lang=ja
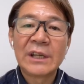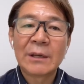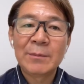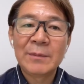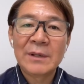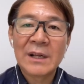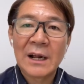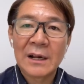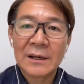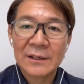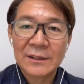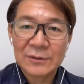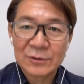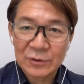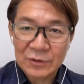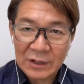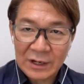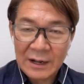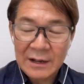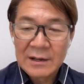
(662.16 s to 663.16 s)
ミナーに行く
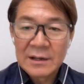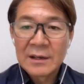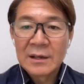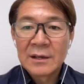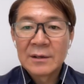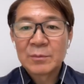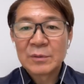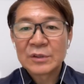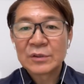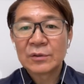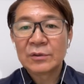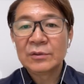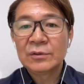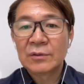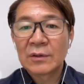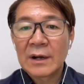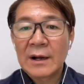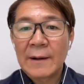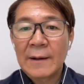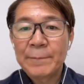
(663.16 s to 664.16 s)
とか、まあ、そういう
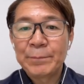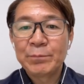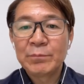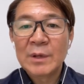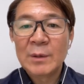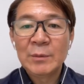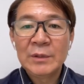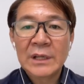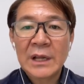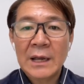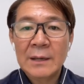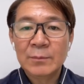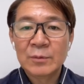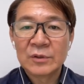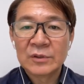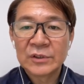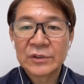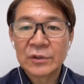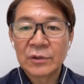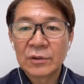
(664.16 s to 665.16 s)
のが耳タイプ
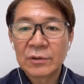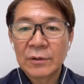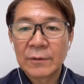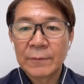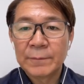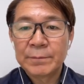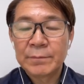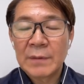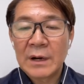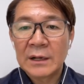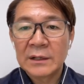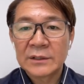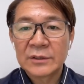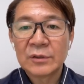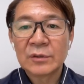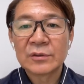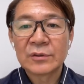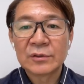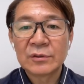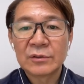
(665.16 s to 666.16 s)
の人の、まあ、
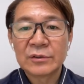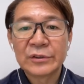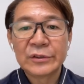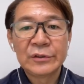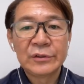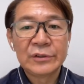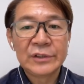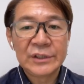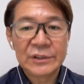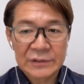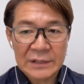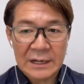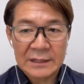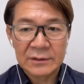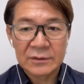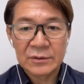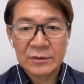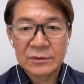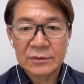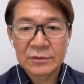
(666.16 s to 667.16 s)
一つの充実
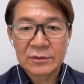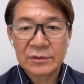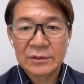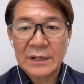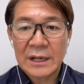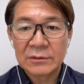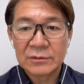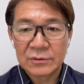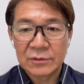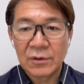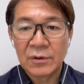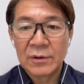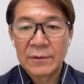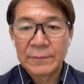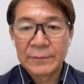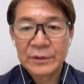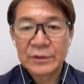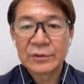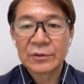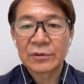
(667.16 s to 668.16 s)
感ということになると
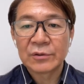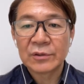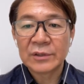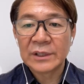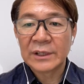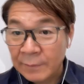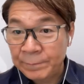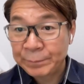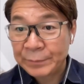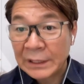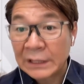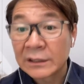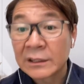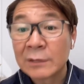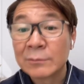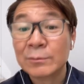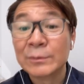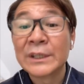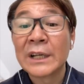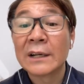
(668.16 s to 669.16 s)
いうことになっ
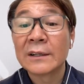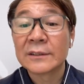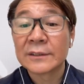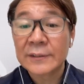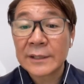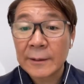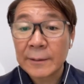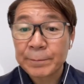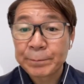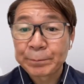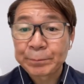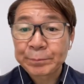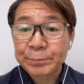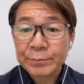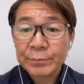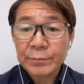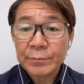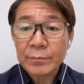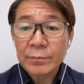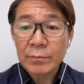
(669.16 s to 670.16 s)
てるみたいですね。
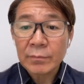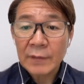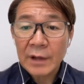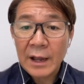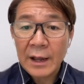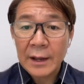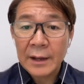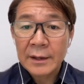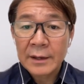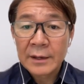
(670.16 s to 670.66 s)
はい